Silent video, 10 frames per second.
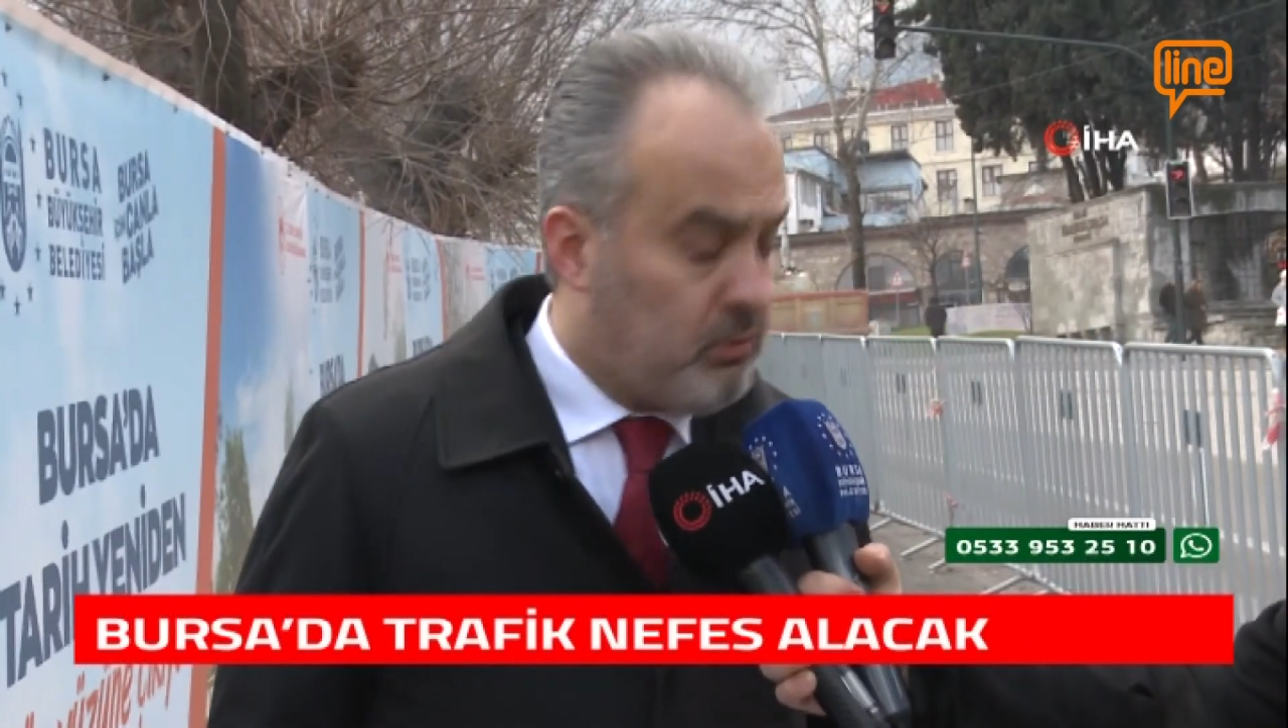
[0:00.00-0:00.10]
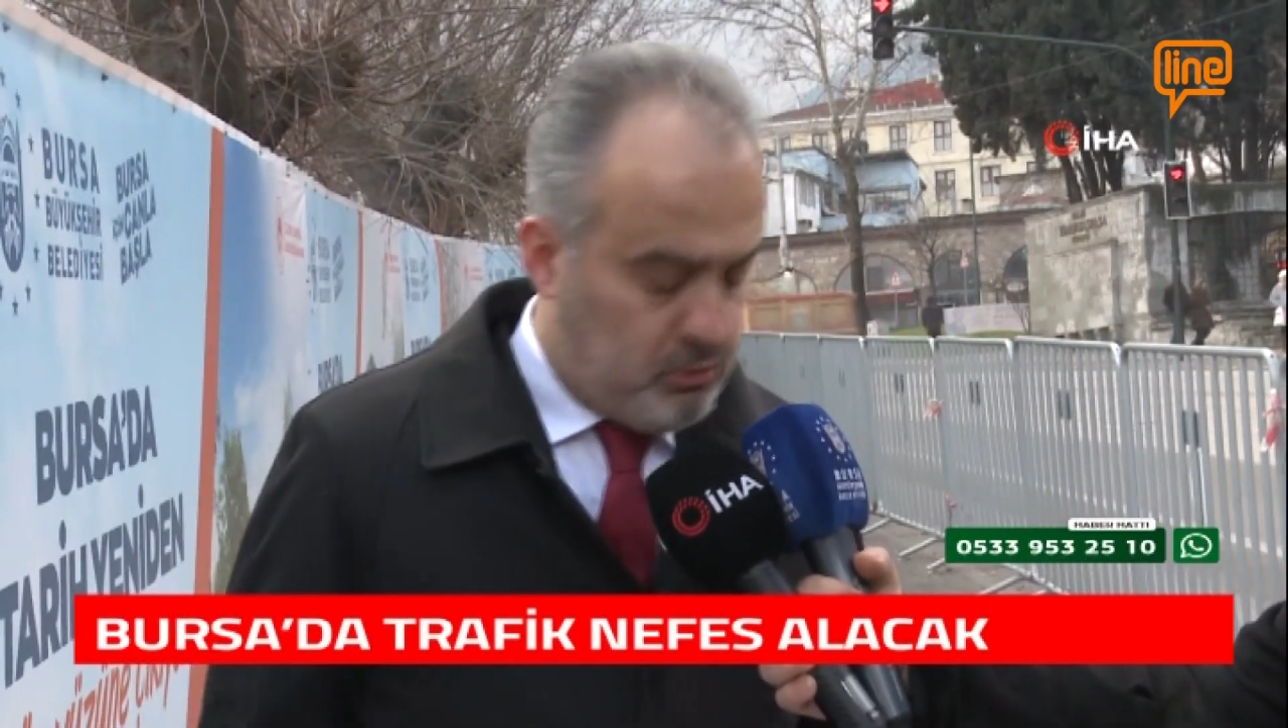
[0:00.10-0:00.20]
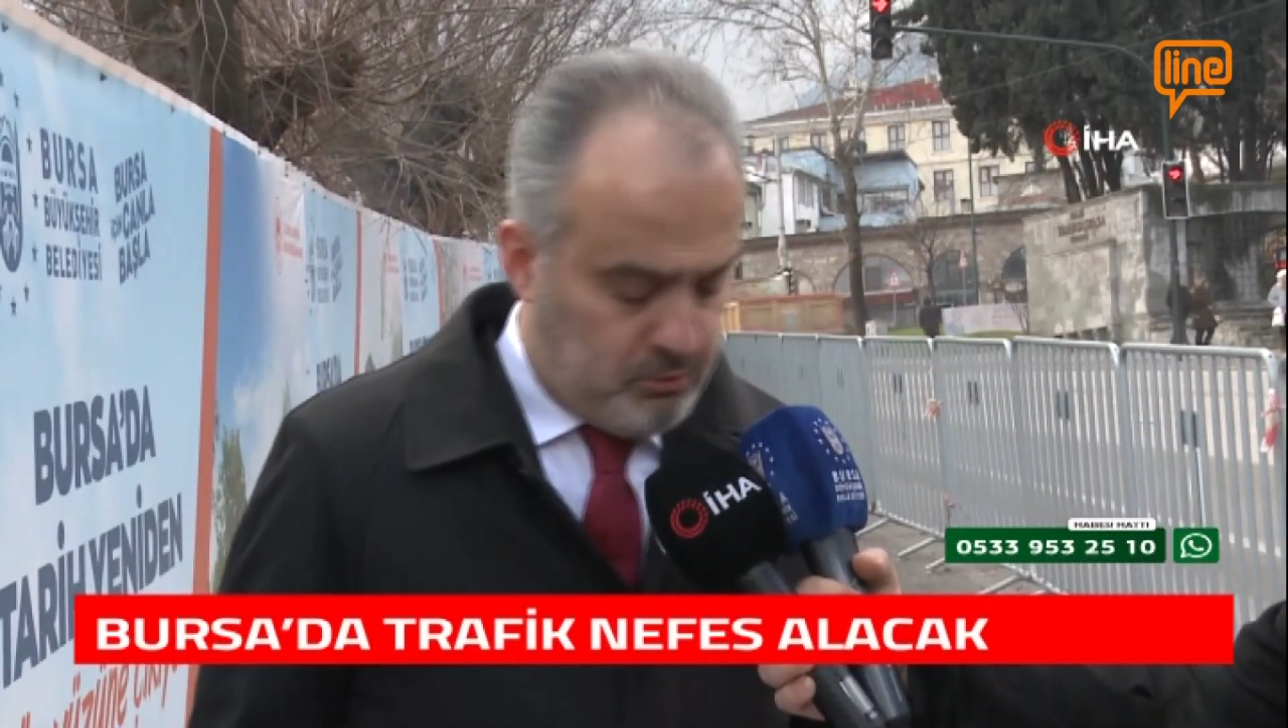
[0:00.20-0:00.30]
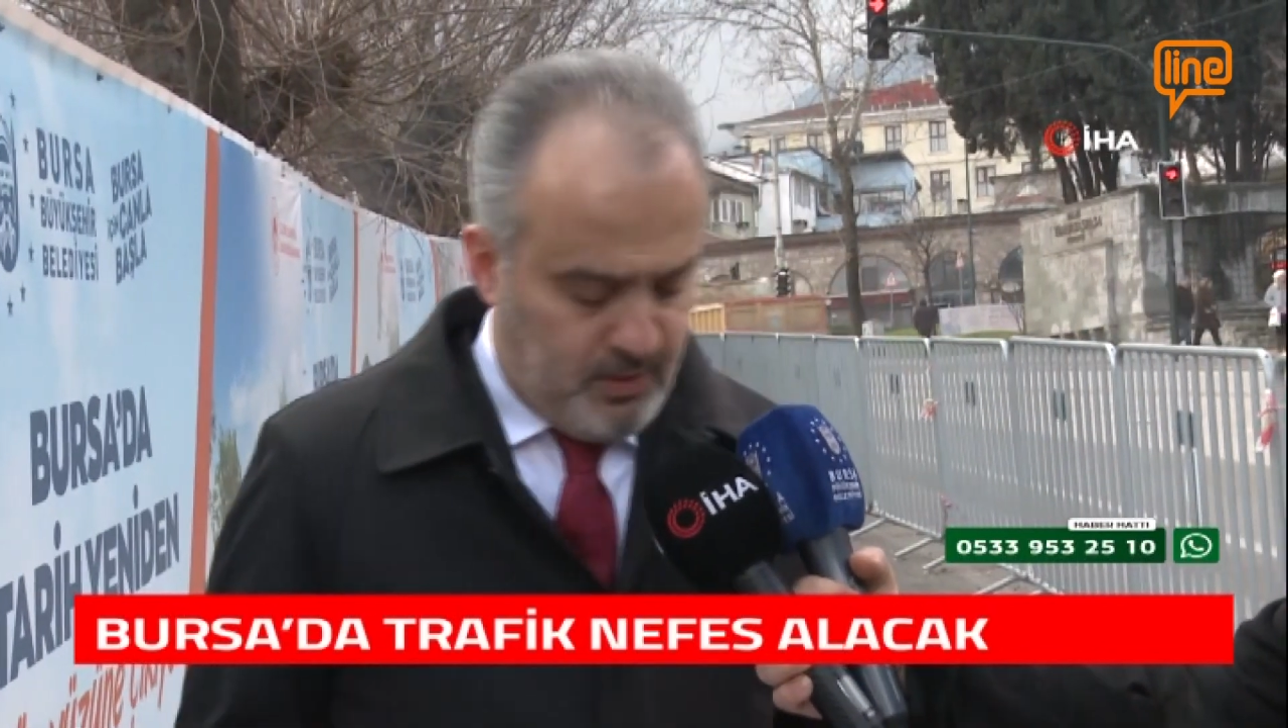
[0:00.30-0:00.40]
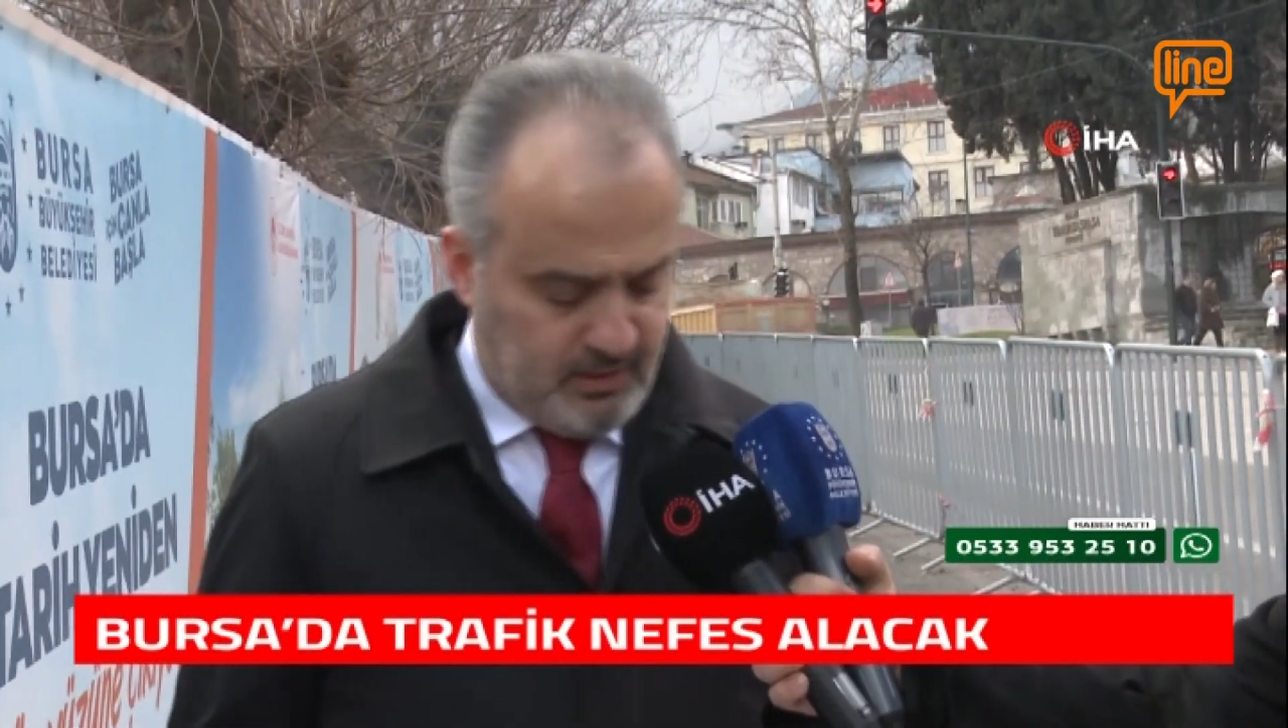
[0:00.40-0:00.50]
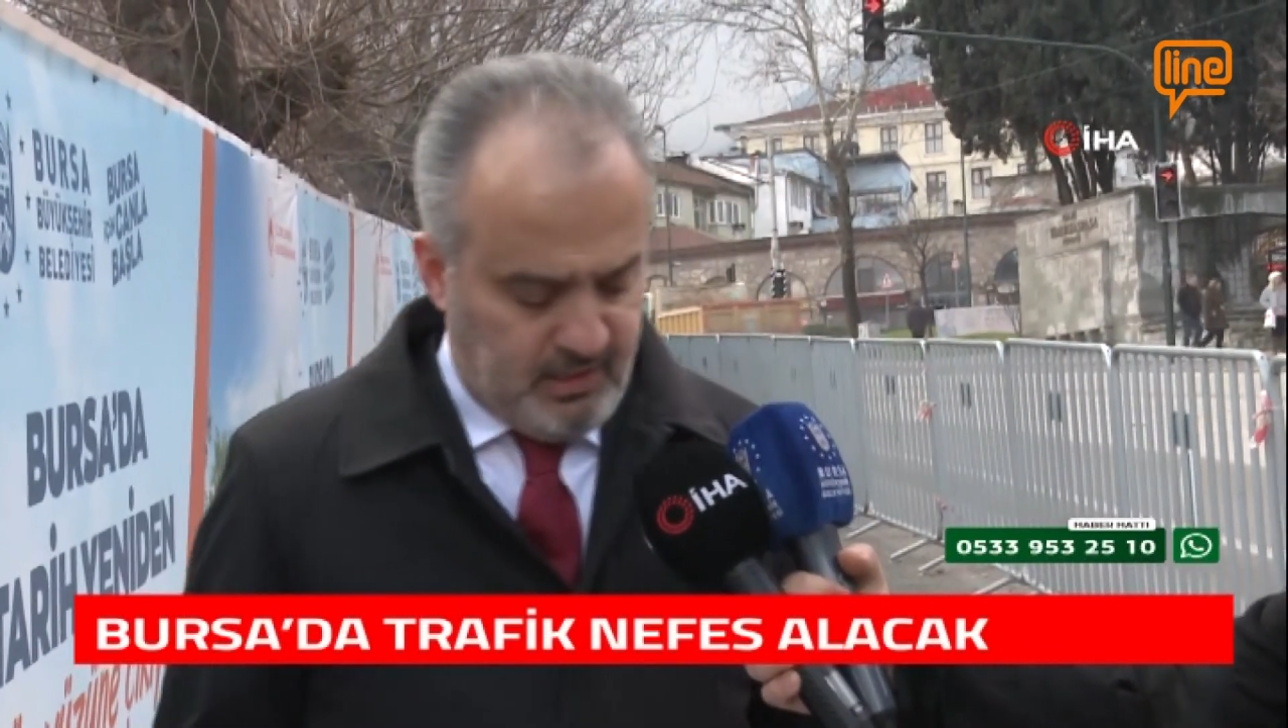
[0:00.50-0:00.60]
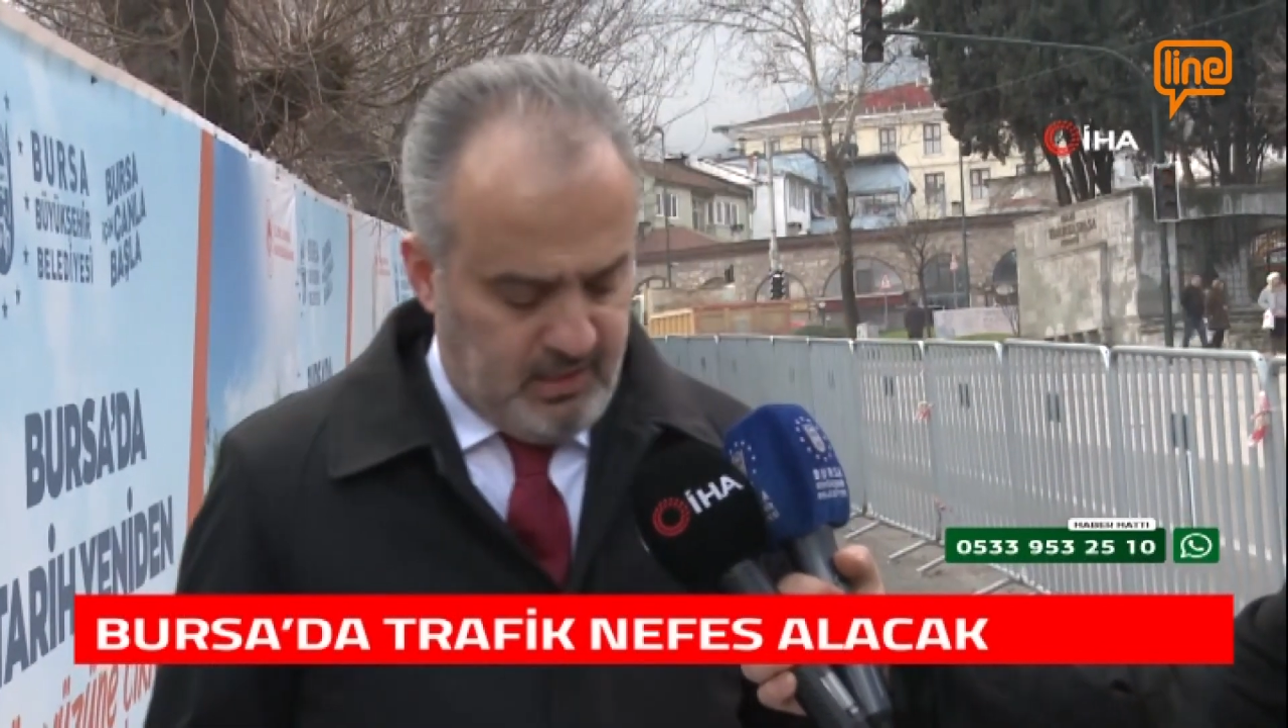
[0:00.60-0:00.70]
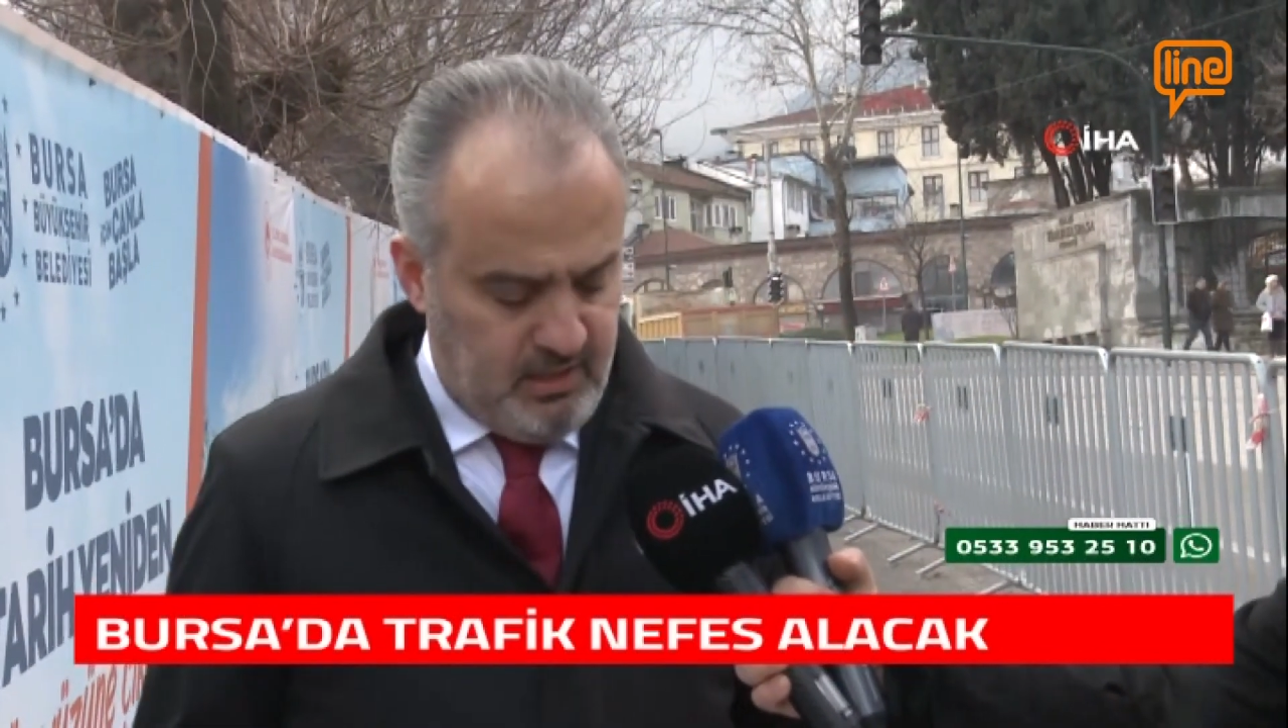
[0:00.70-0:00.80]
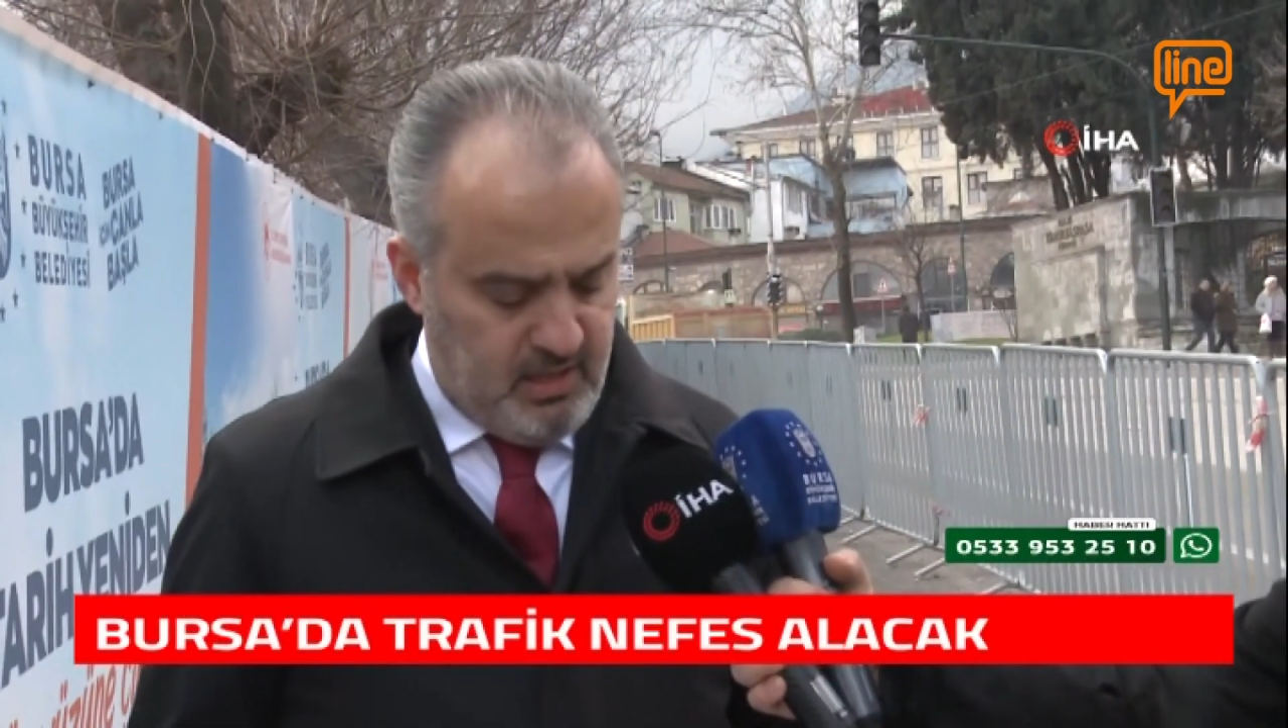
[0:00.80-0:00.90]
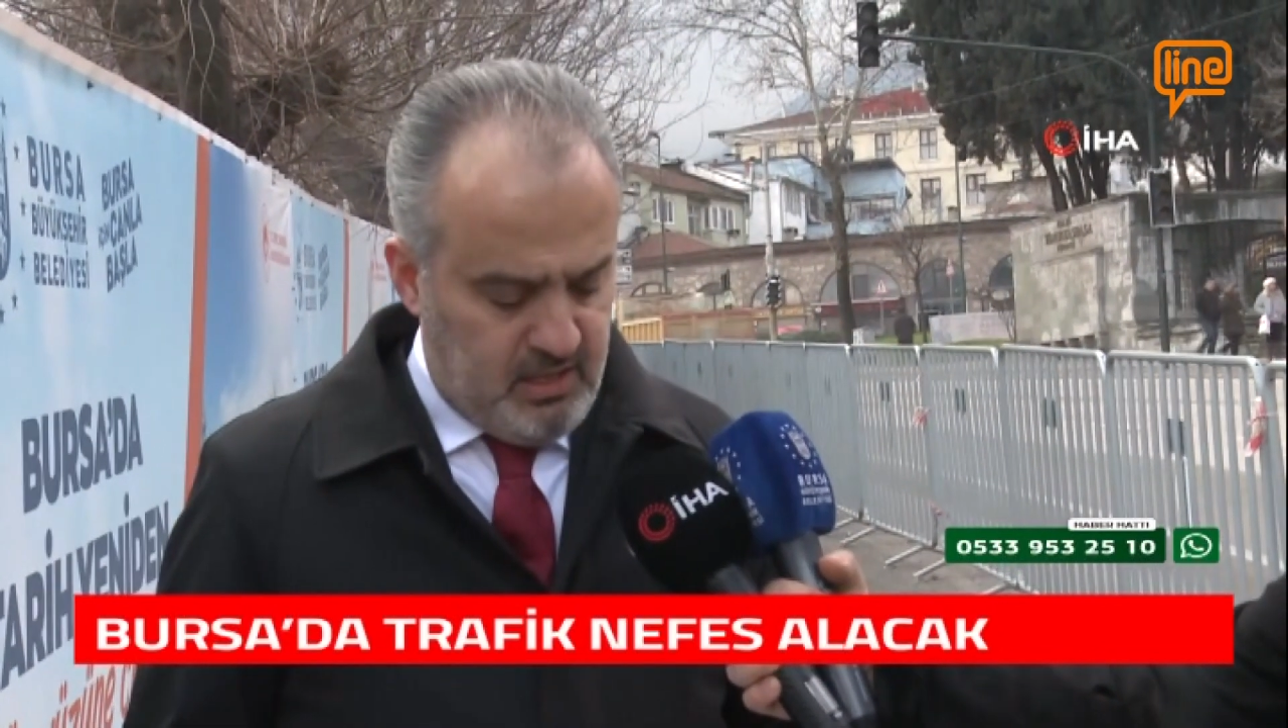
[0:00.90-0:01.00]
oluşmakta.